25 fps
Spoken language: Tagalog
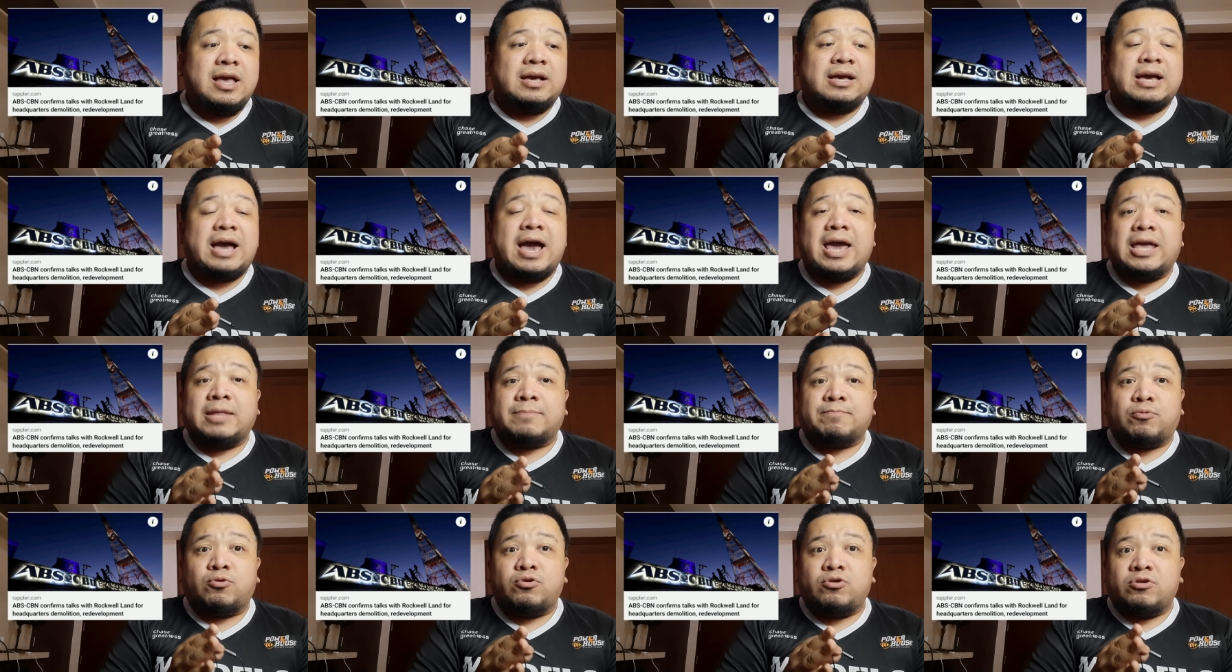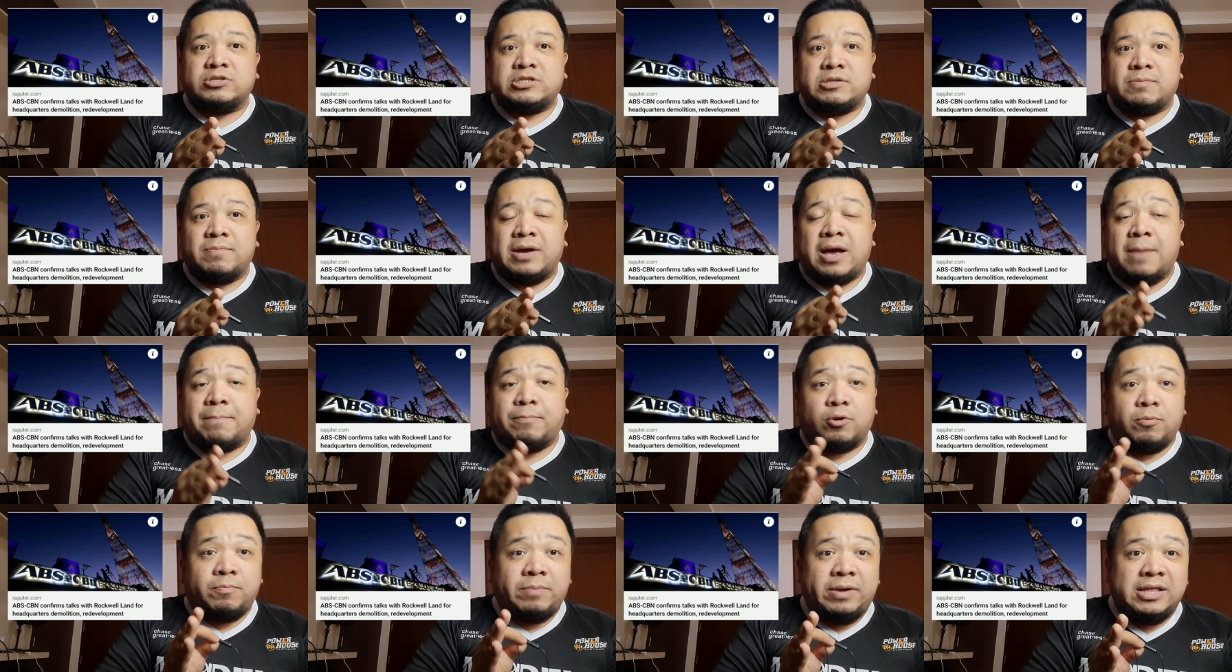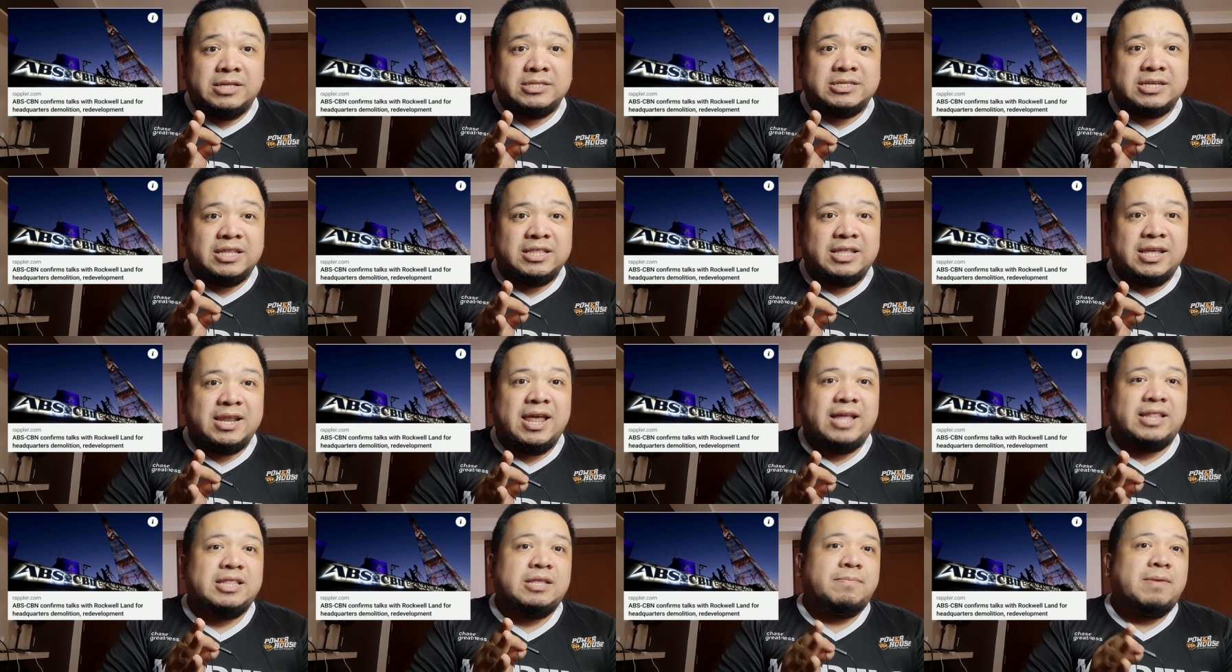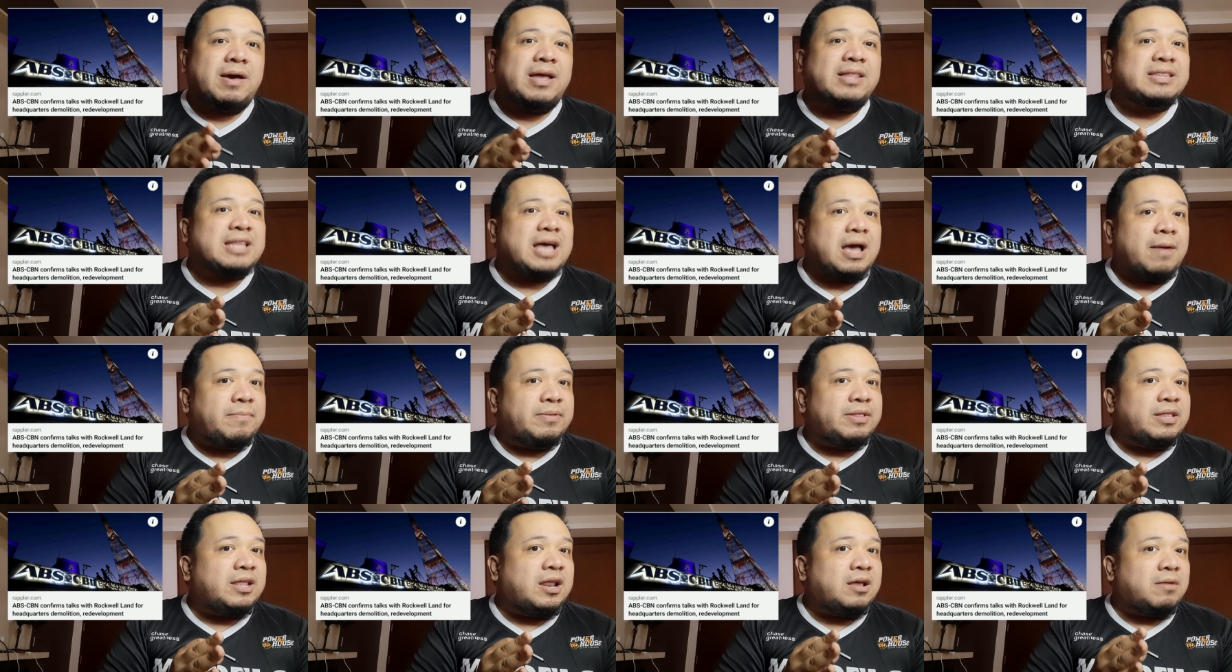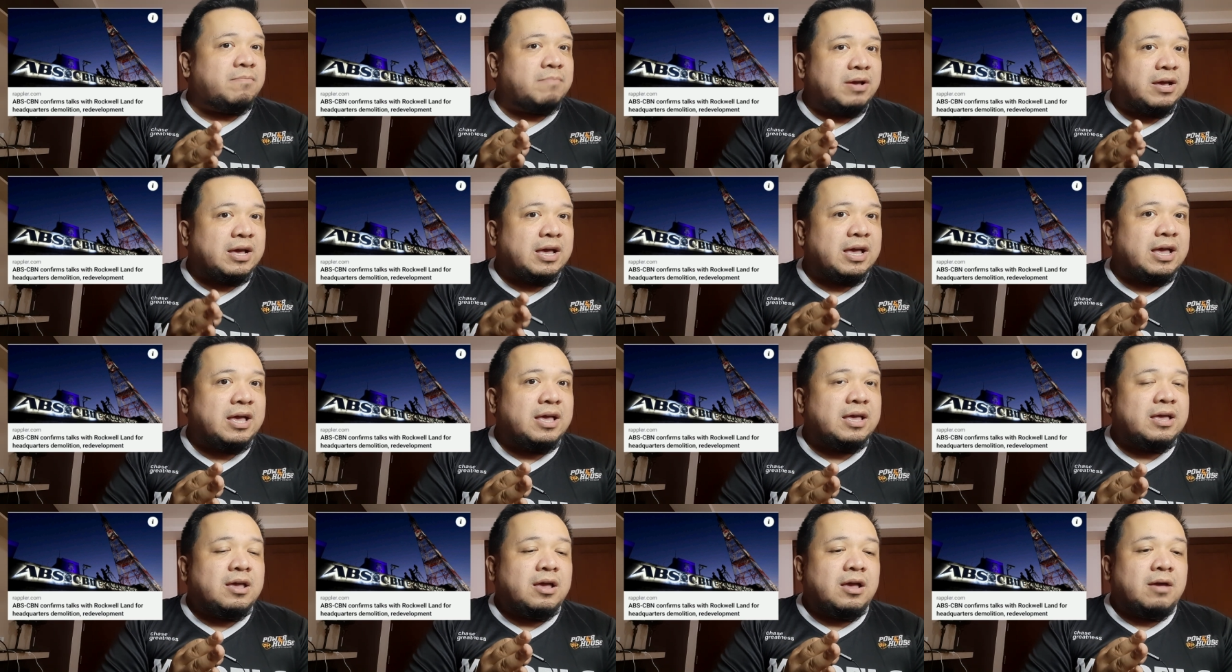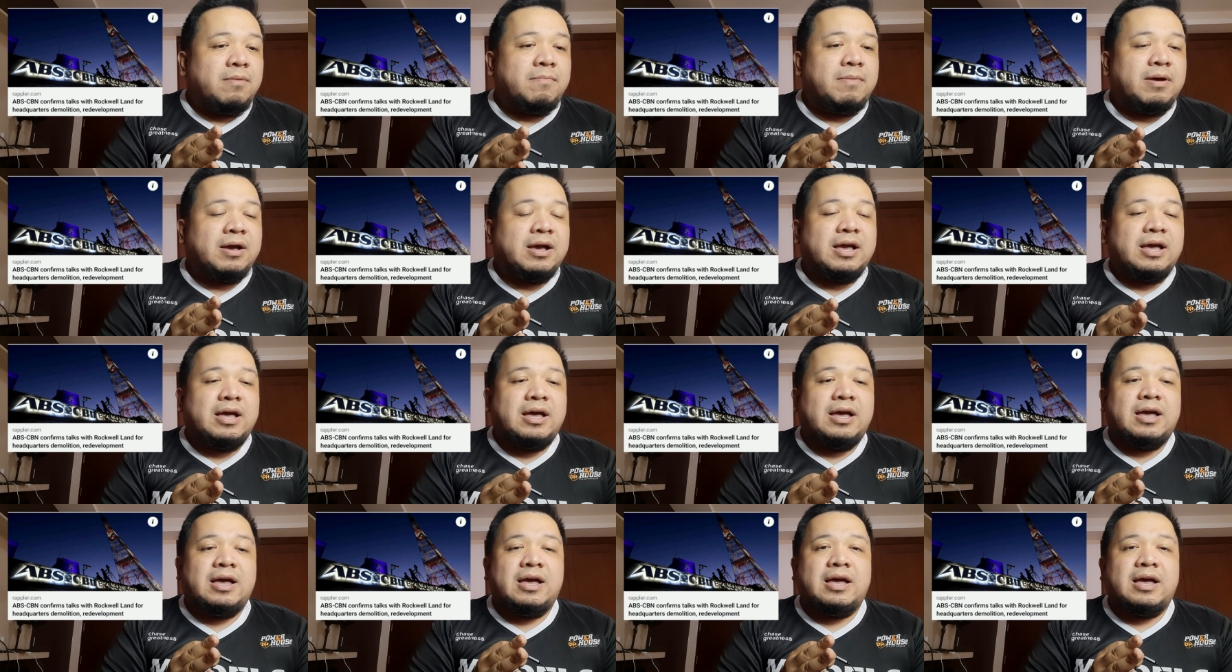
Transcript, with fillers: Kahit po yung sa mga probinsya nila, 'di ba? Ang dami nilang mga mga